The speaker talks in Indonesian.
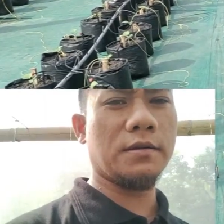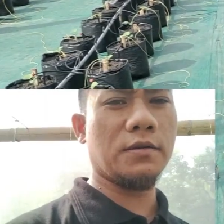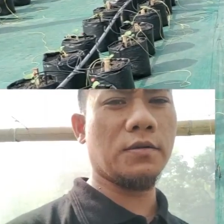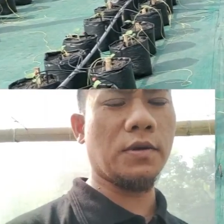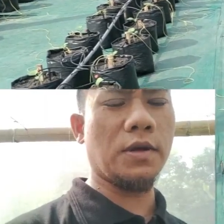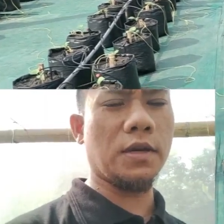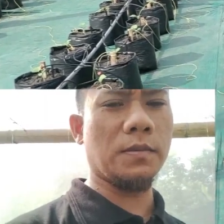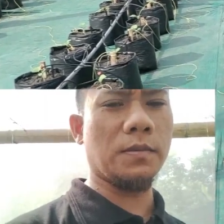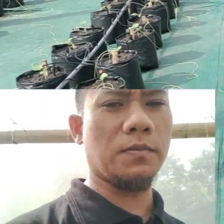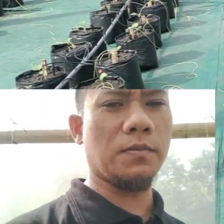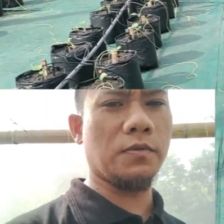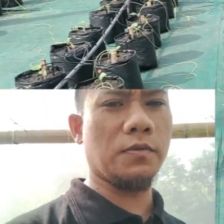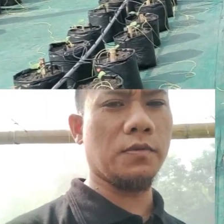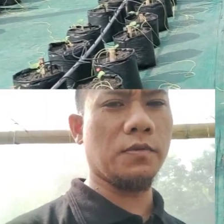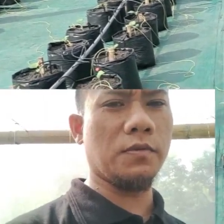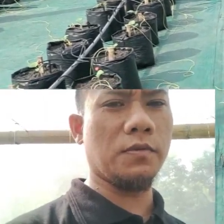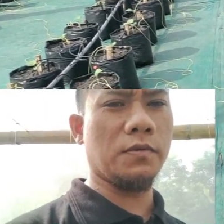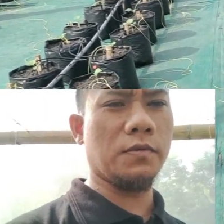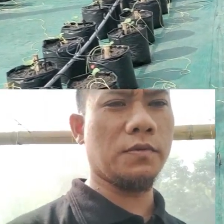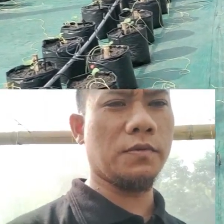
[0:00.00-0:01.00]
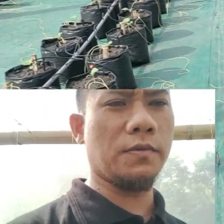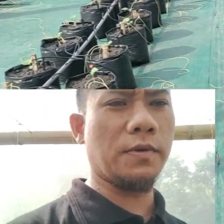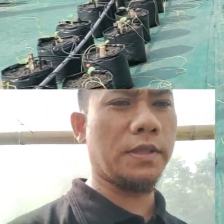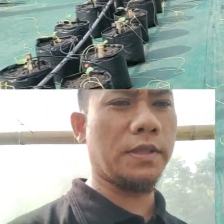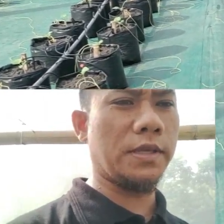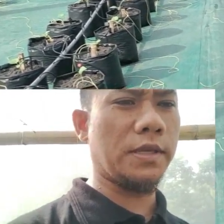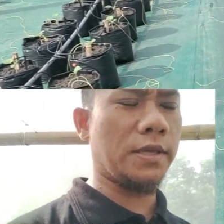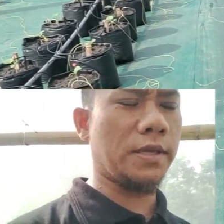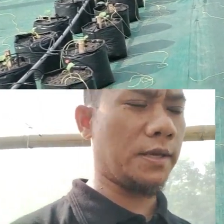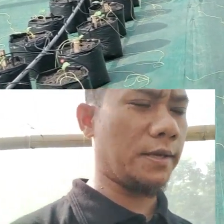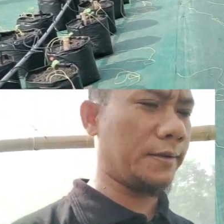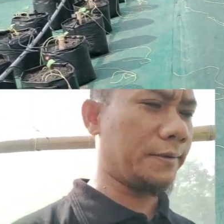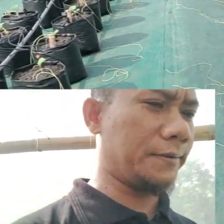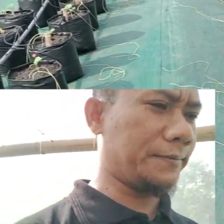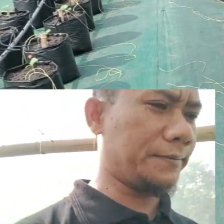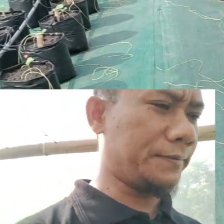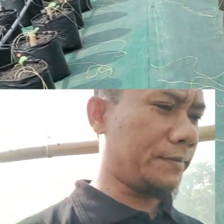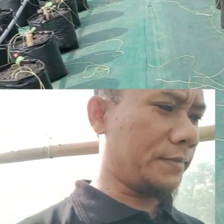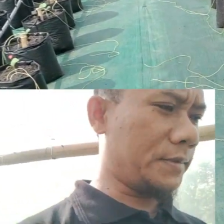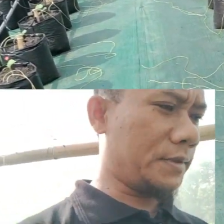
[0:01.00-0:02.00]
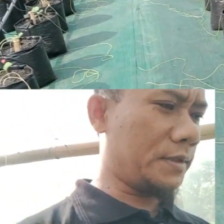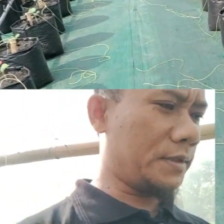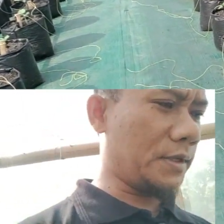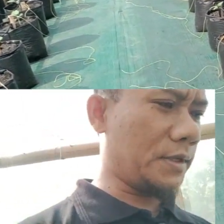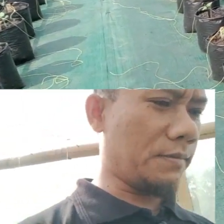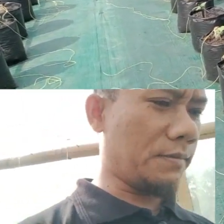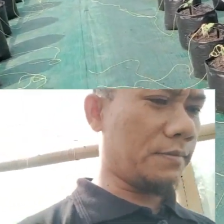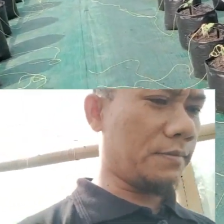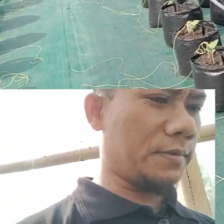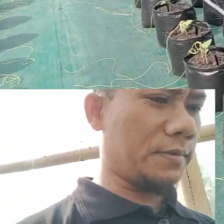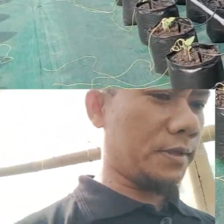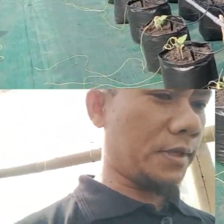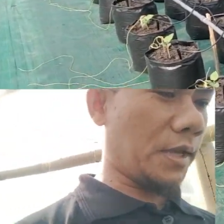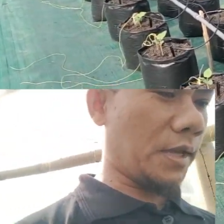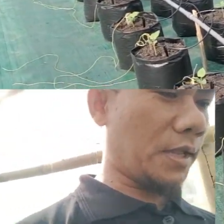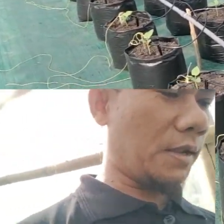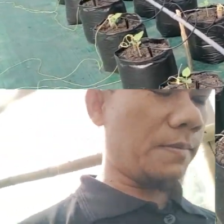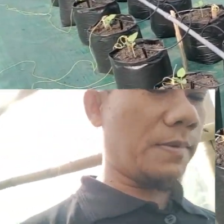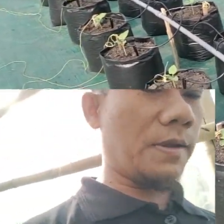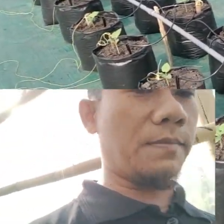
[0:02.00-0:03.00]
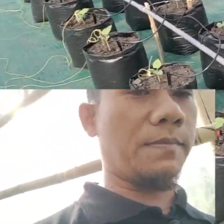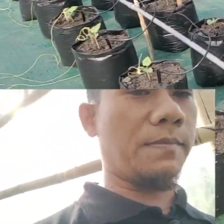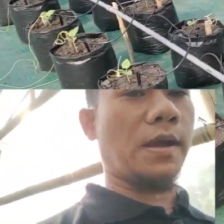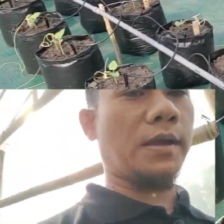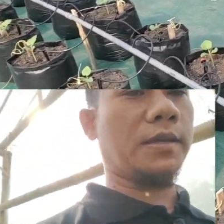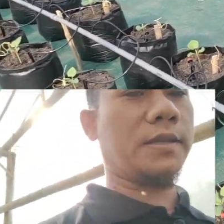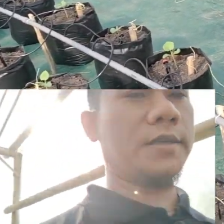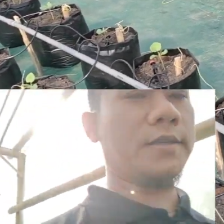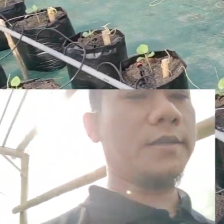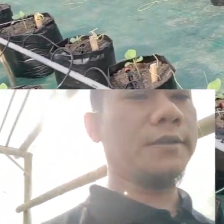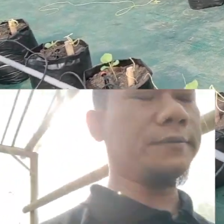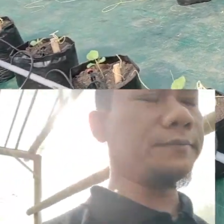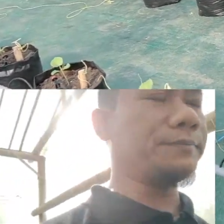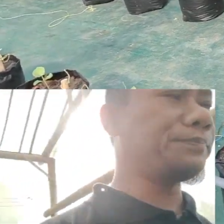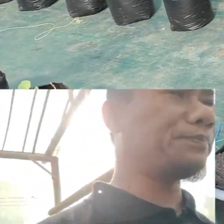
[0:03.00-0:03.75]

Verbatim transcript: 2023 jam setengah 8 pagi.